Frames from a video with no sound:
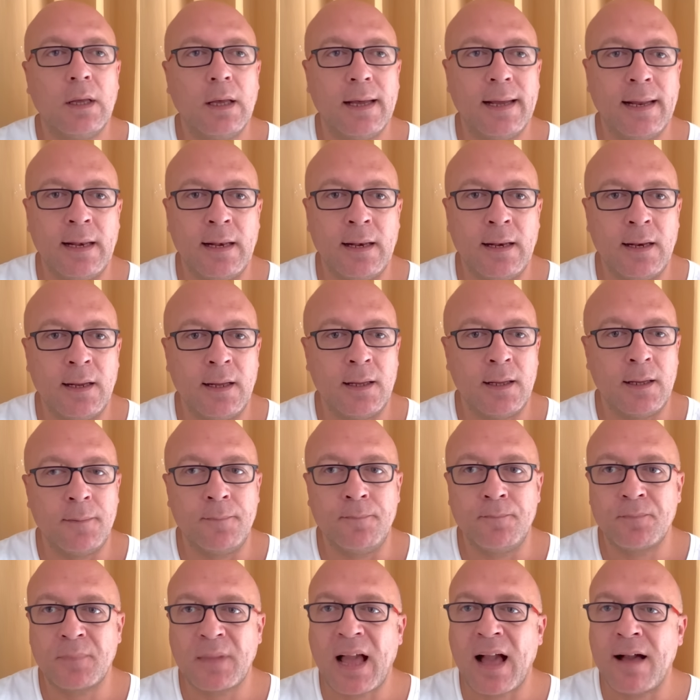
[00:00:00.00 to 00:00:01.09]

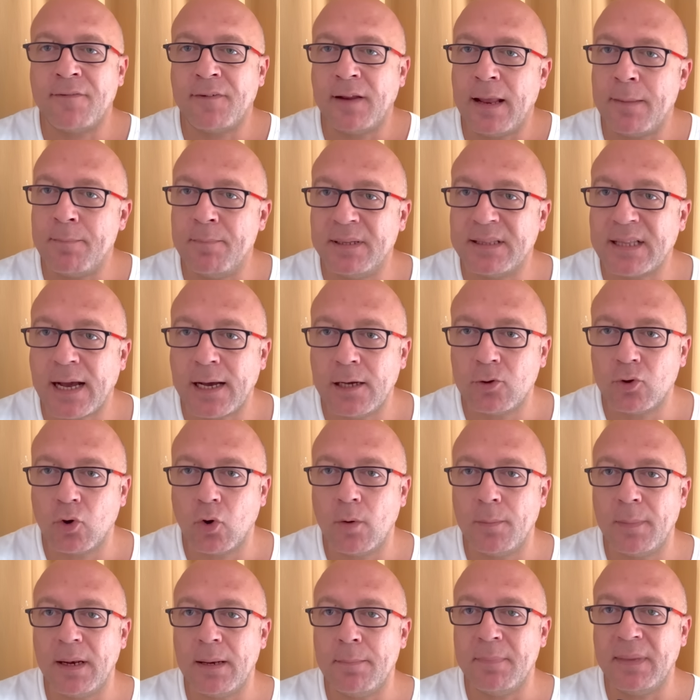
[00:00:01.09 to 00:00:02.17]
الحفلات
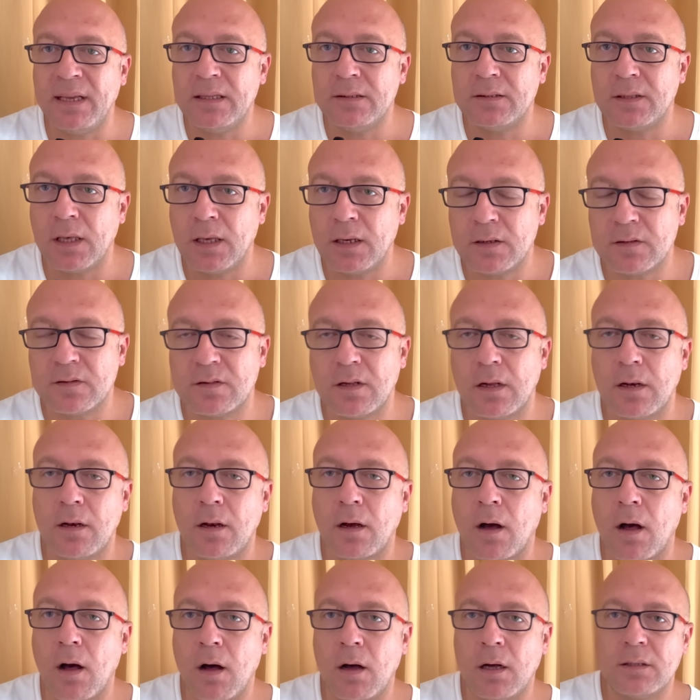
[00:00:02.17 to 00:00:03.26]
بتاعتهم الميتينجز
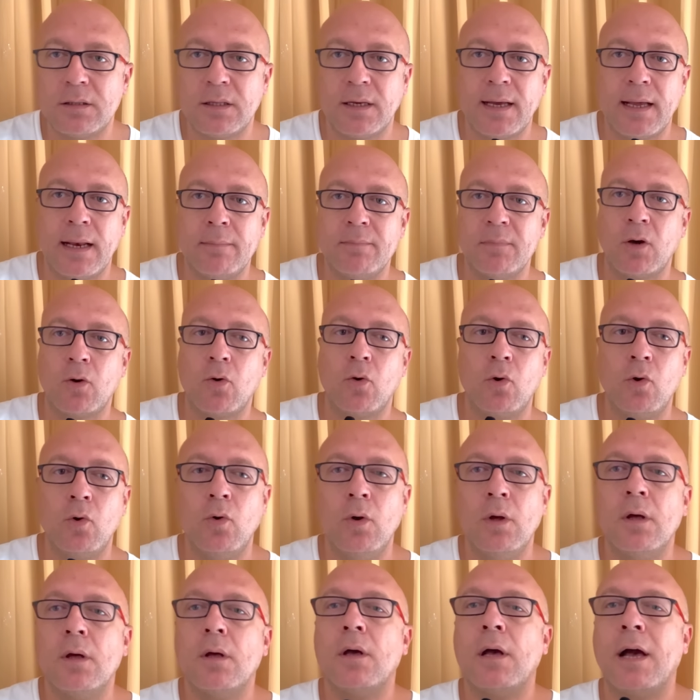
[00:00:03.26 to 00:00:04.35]
اللقاءات الكلام ده كله
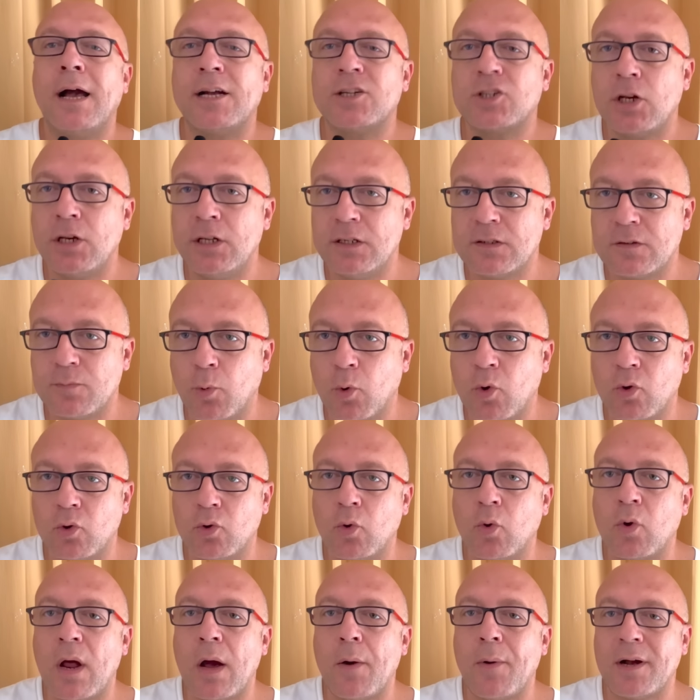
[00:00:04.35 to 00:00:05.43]
عشان يسبقوا
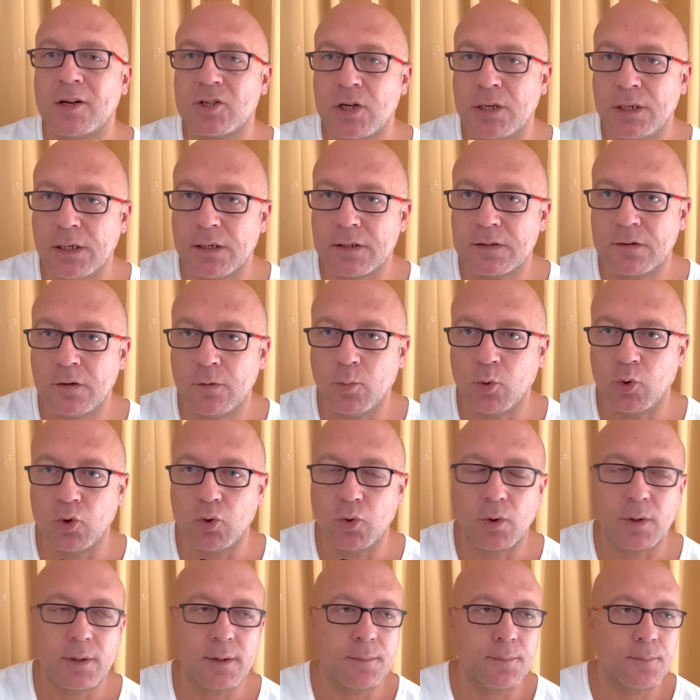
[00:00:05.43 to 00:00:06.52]
الدور او عشان يرسموا
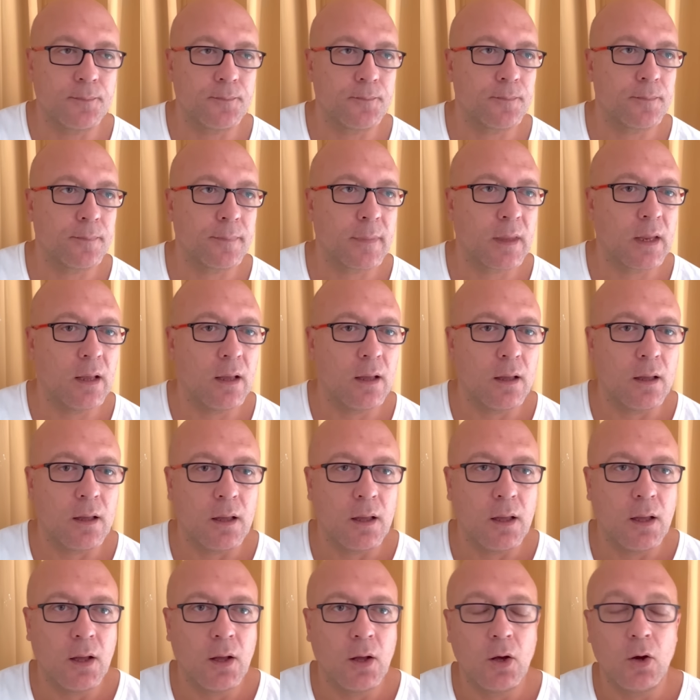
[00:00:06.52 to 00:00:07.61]
الدور
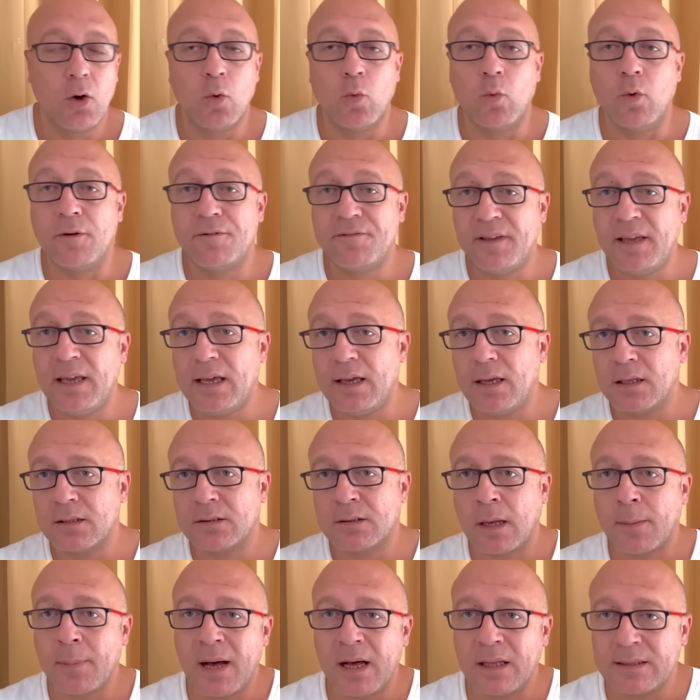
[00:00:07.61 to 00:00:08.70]
وفي
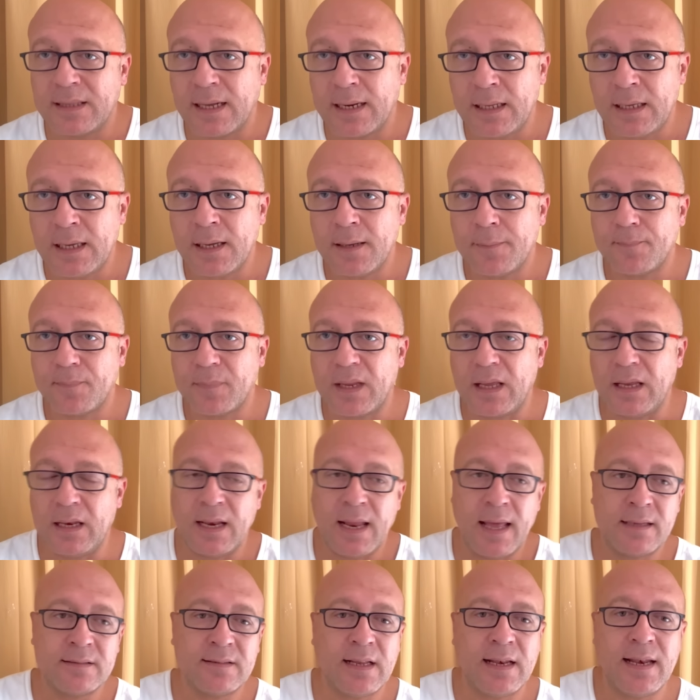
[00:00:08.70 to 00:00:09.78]
طبقة تانية
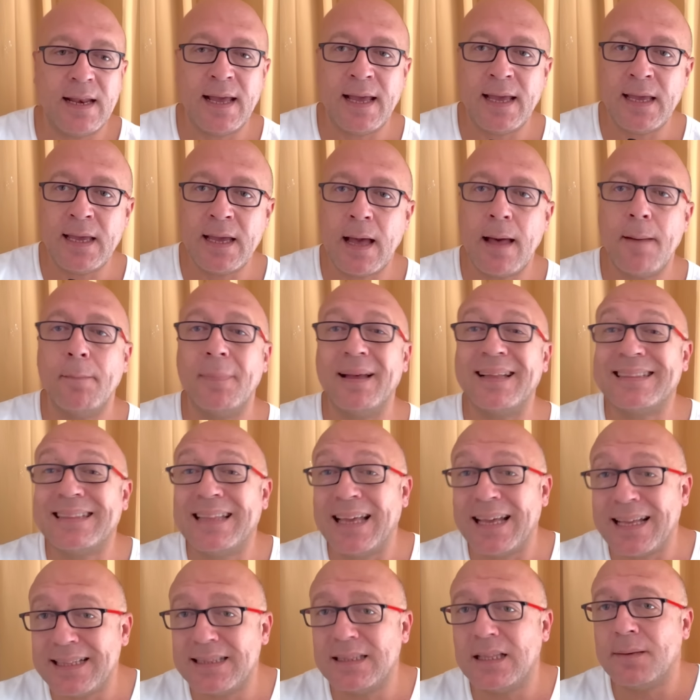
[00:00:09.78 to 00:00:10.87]
الناس اللي هي
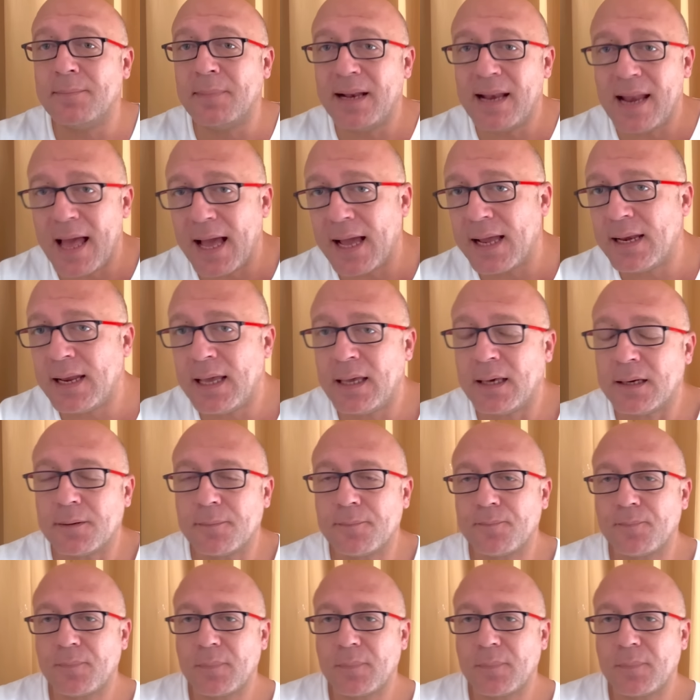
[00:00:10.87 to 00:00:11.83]
بتخدم الأغنياء